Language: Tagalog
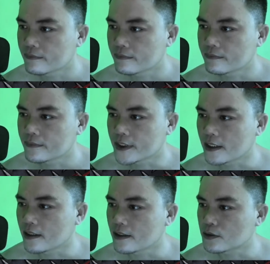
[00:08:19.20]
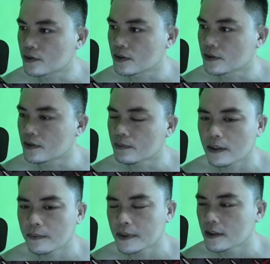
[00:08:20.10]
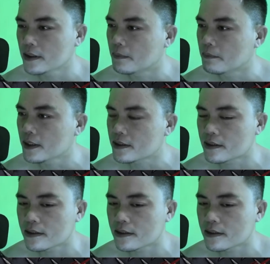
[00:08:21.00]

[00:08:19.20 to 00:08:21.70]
Sana nagustuhan nyo to mga kapatid, the best